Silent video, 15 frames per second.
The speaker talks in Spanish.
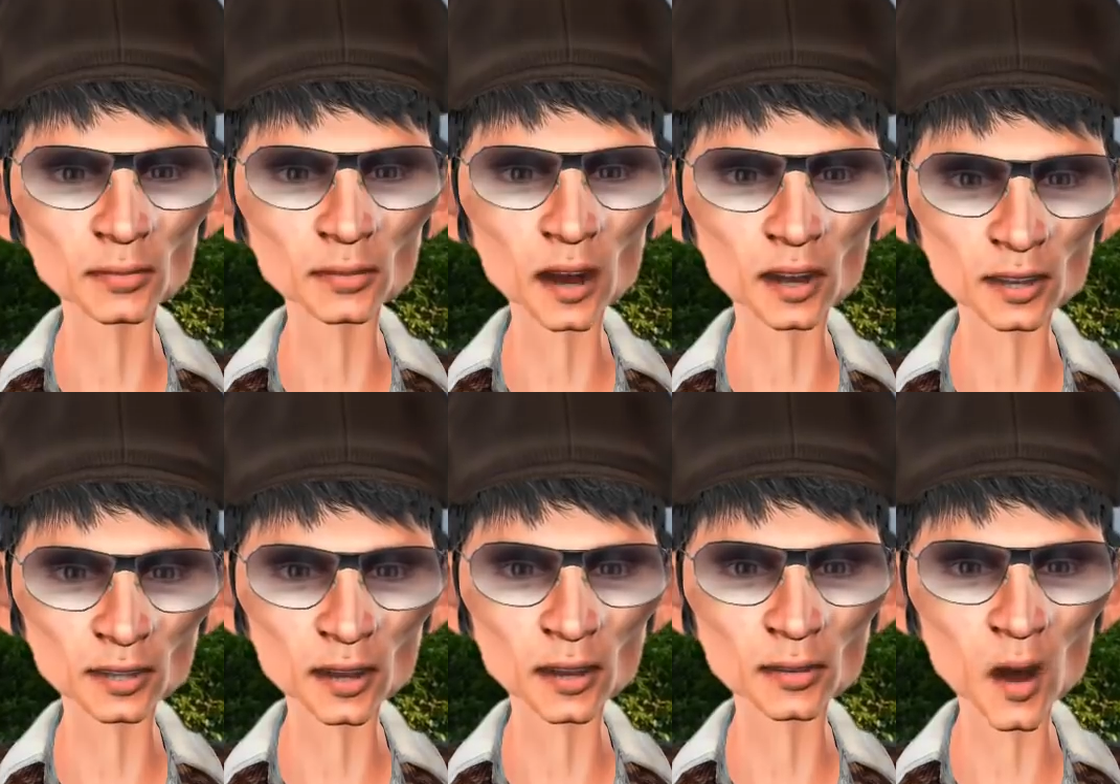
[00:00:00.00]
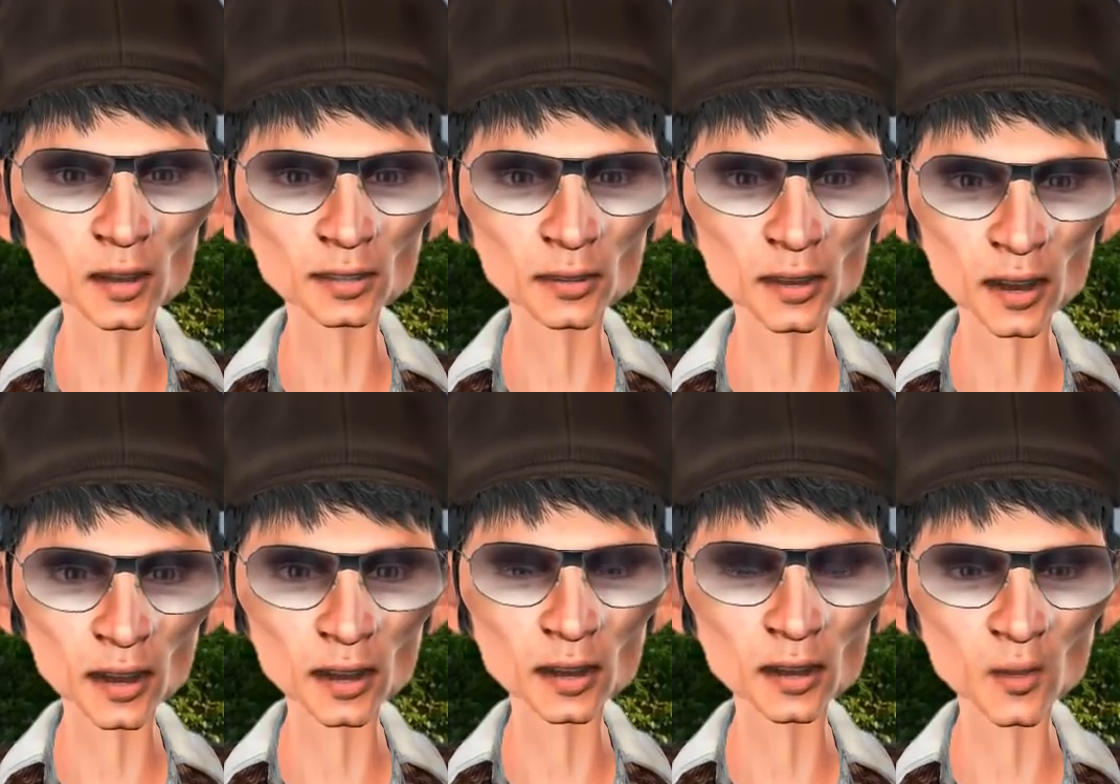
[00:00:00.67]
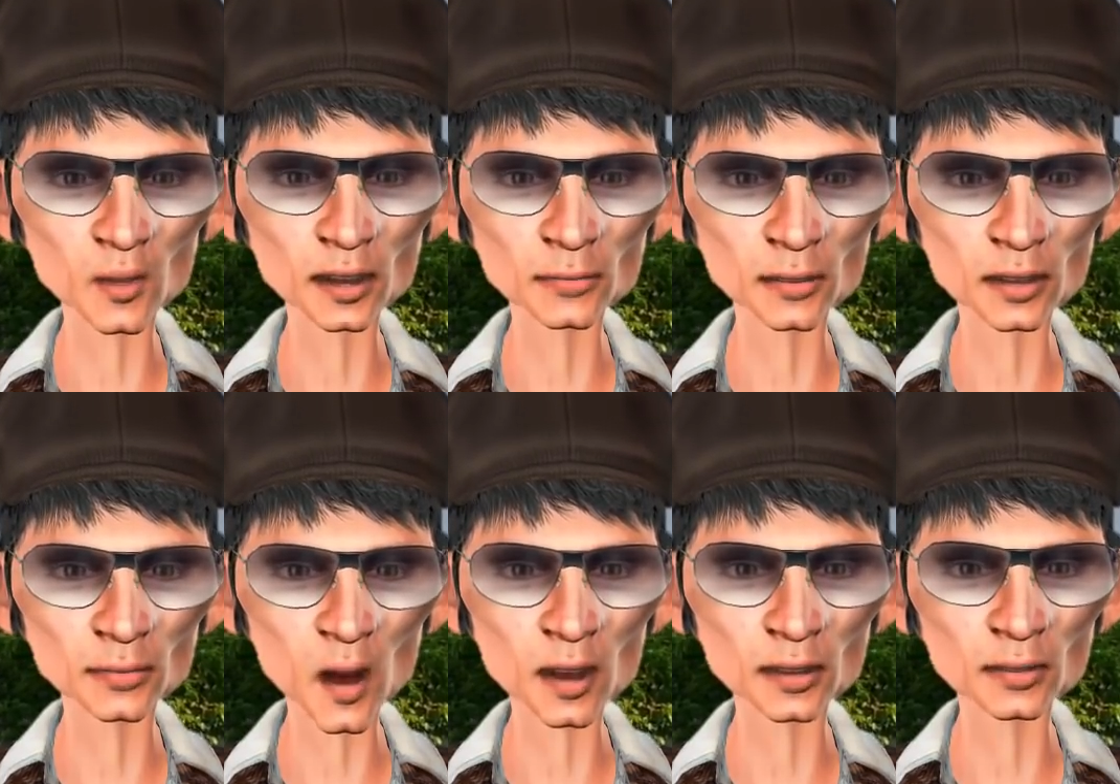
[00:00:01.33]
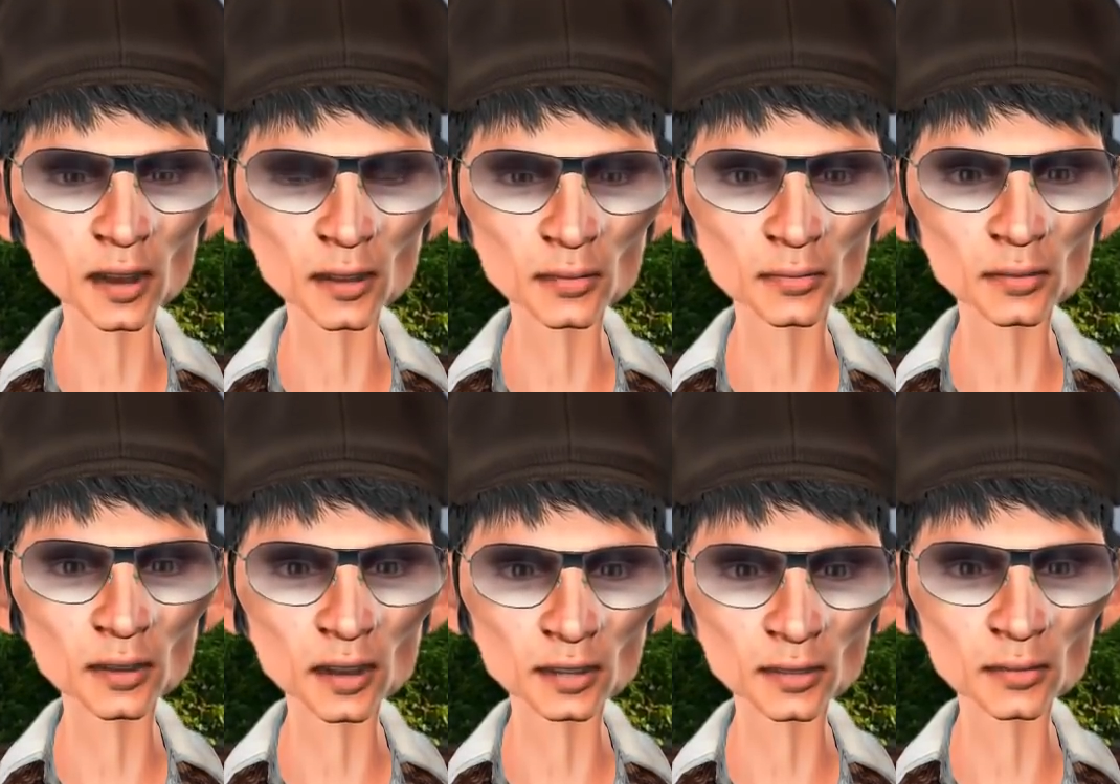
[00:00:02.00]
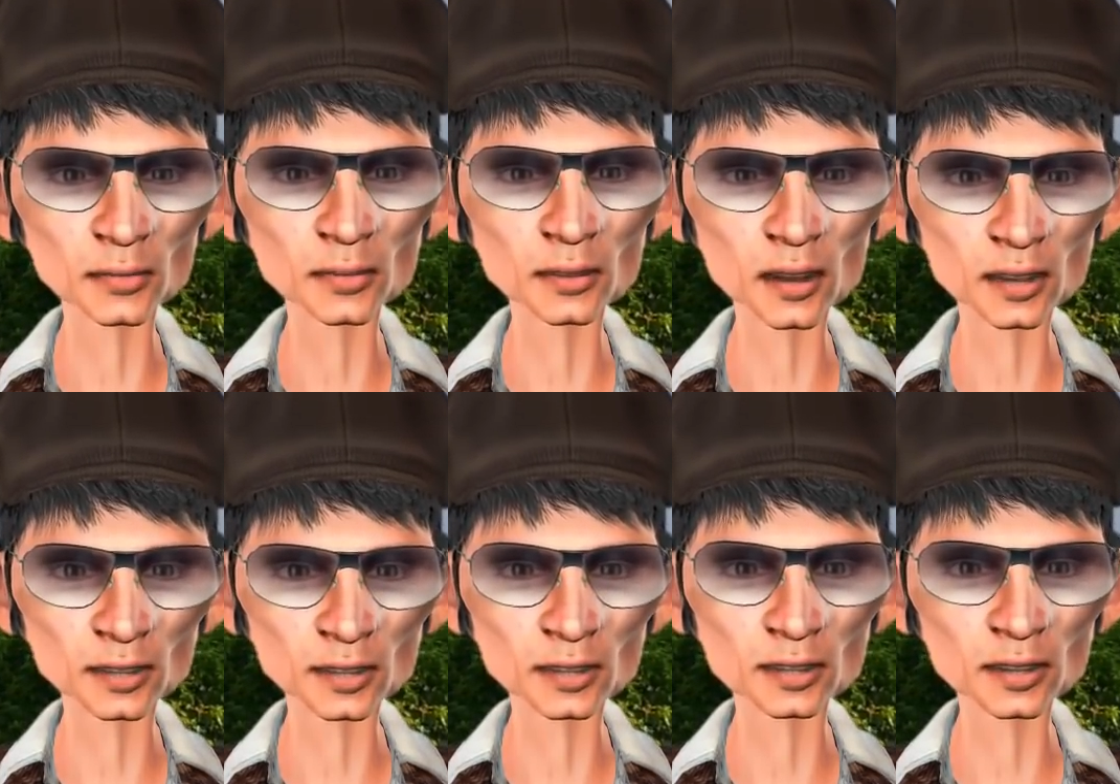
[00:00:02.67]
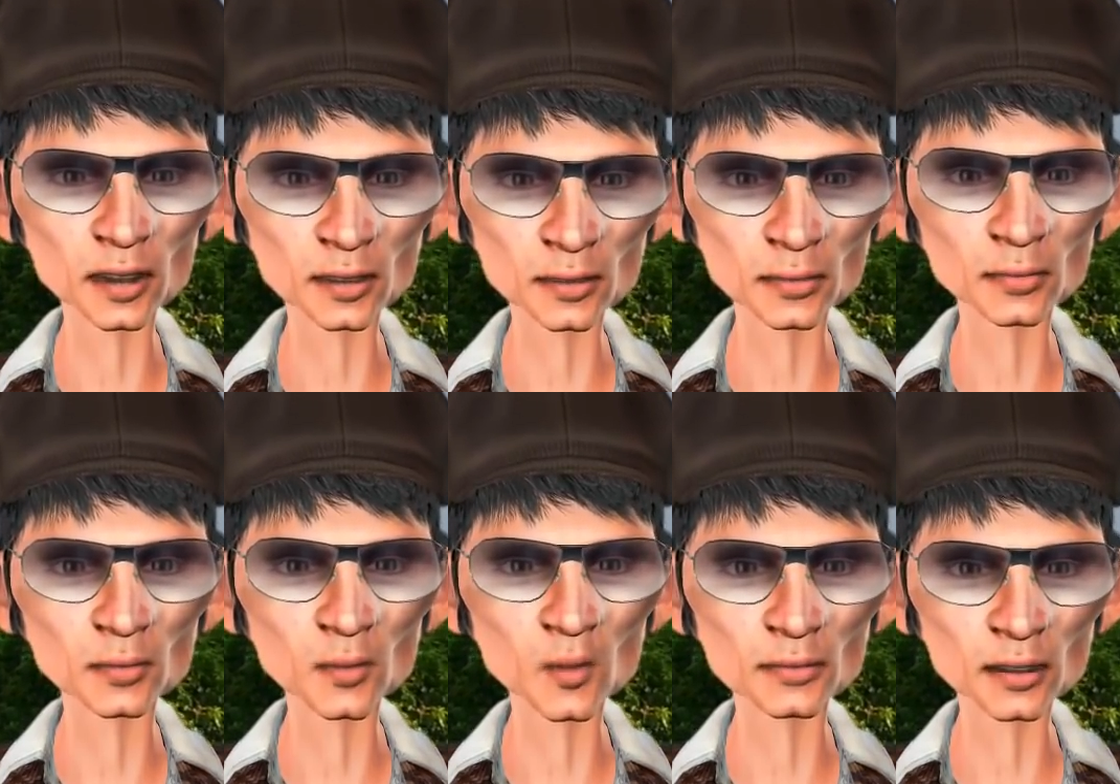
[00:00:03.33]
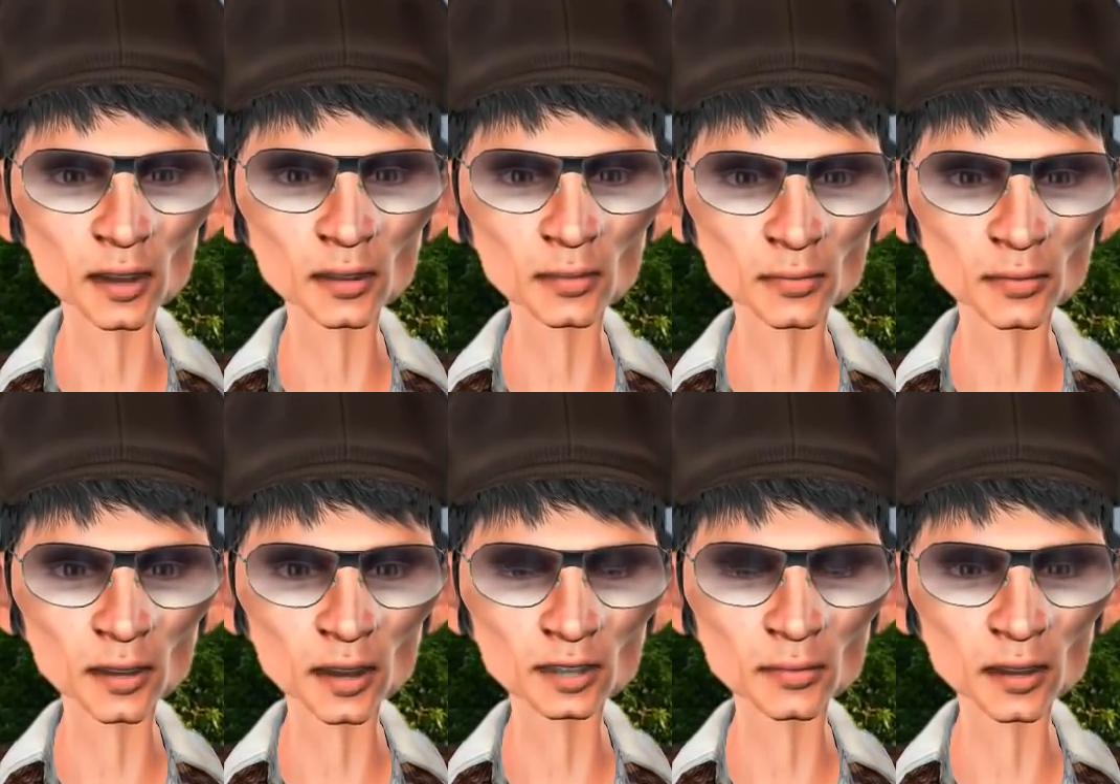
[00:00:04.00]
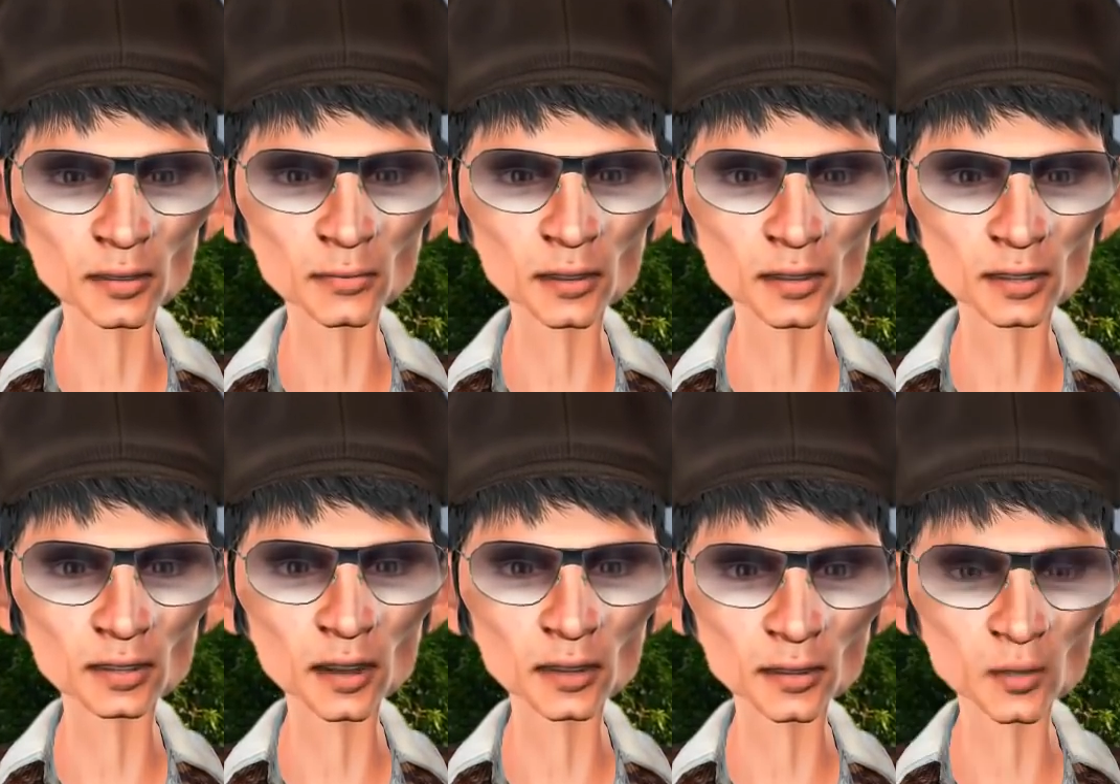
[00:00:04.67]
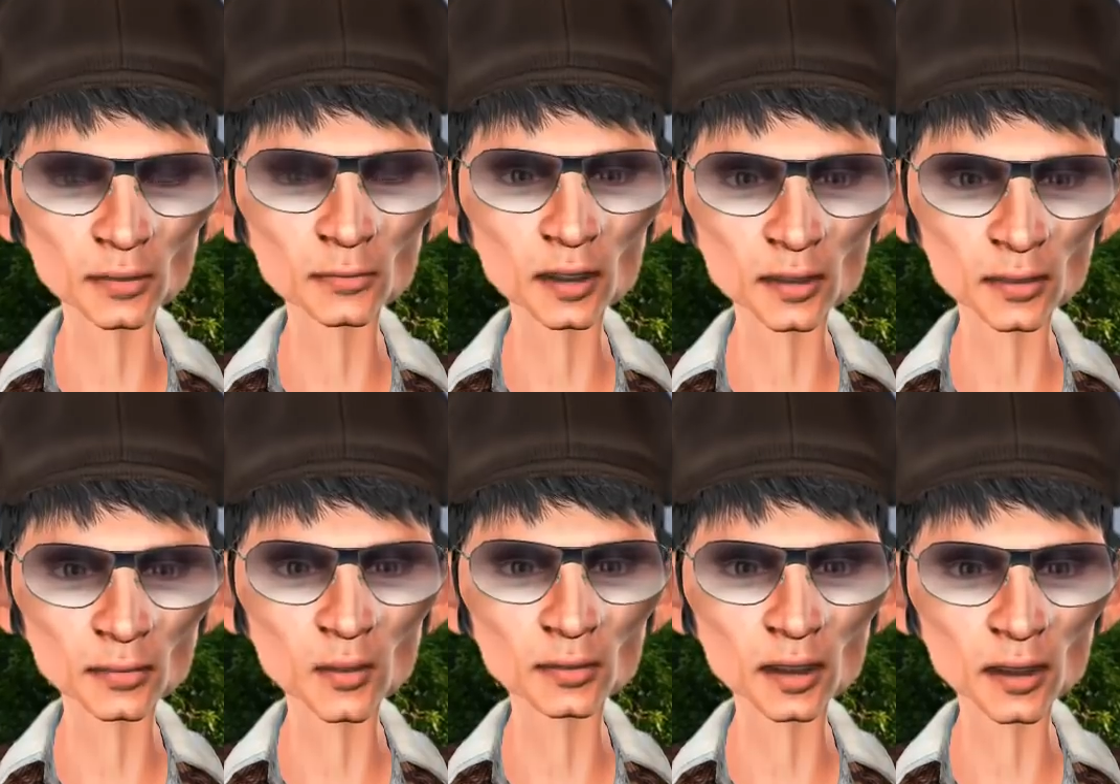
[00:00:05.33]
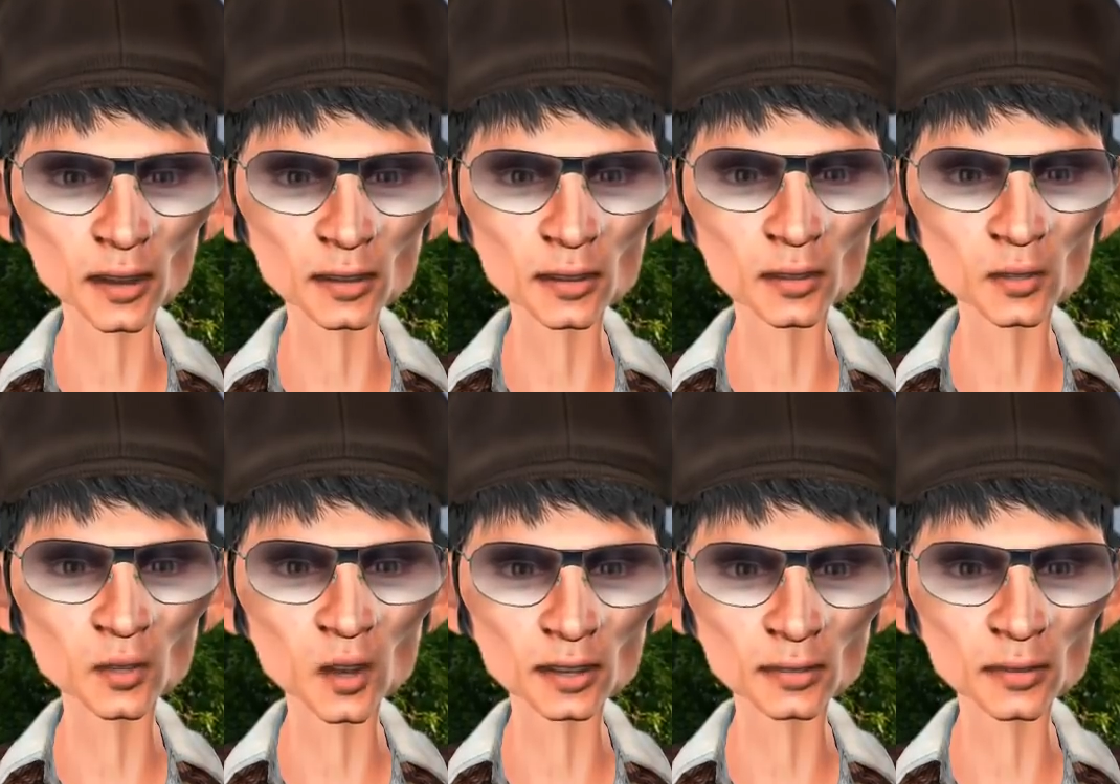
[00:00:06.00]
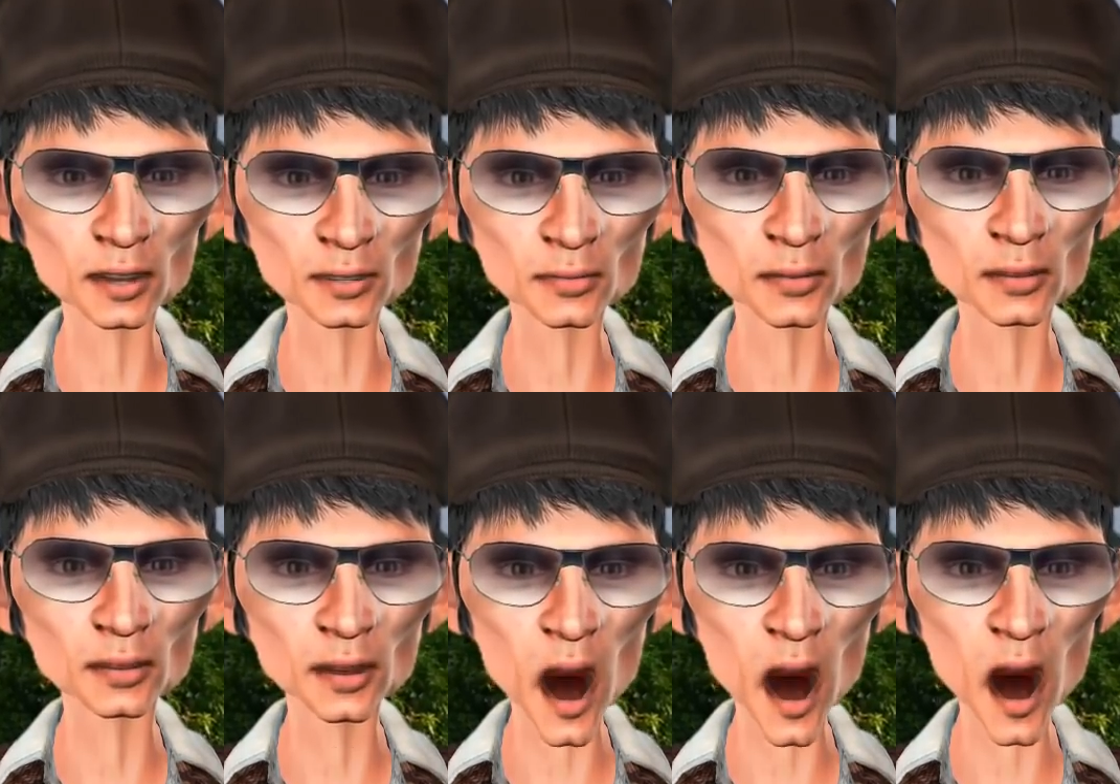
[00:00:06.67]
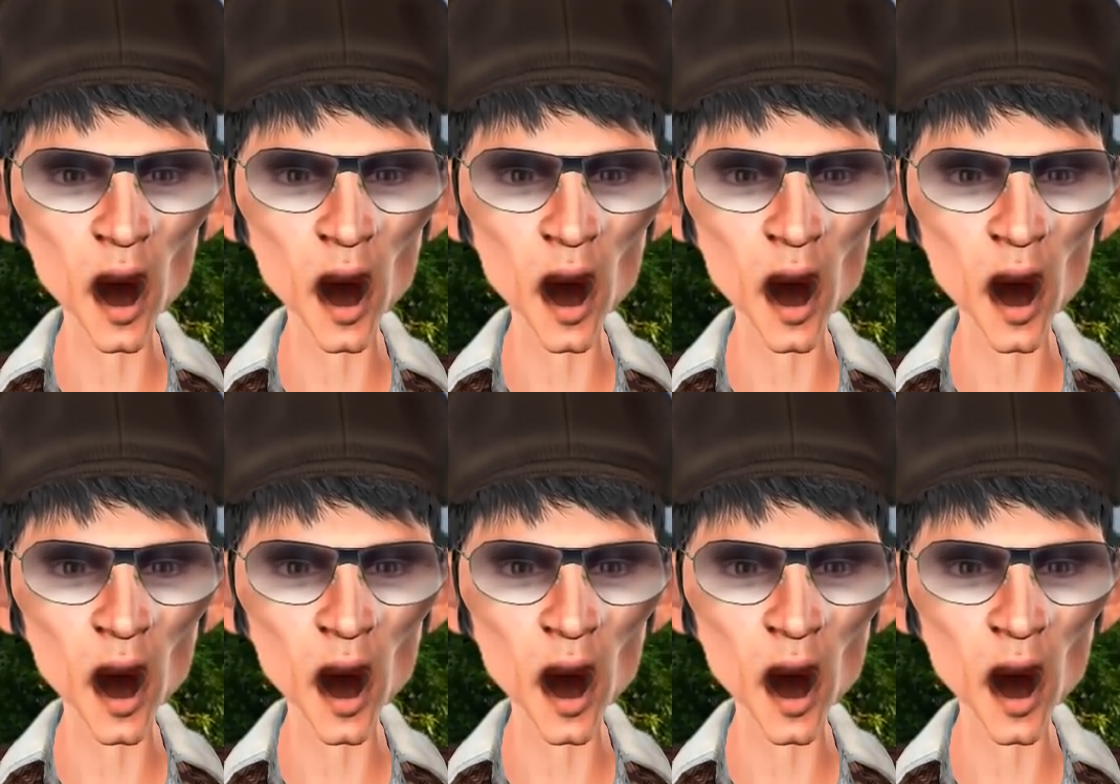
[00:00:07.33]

que estos procesos bajo la mano de Juan Díaz o de Elvester continuarían siendo manoseados para imponer las dirigencias a sus